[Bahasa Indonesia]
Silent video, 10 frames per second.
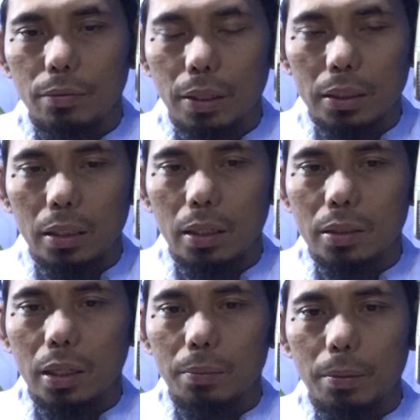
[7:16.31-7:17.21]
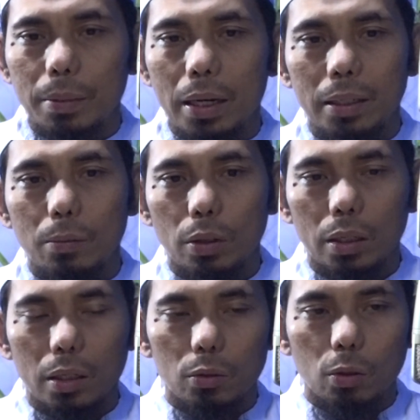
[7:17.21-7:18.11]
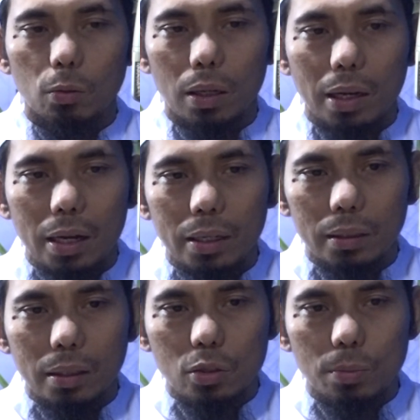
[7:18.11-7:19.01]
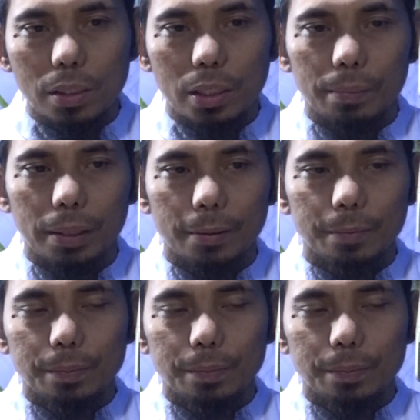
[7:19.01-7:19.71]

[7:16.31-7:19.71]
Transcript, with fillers: fatal yang sangat berbahaya mungkin atau keluar laknat dan semacamnya.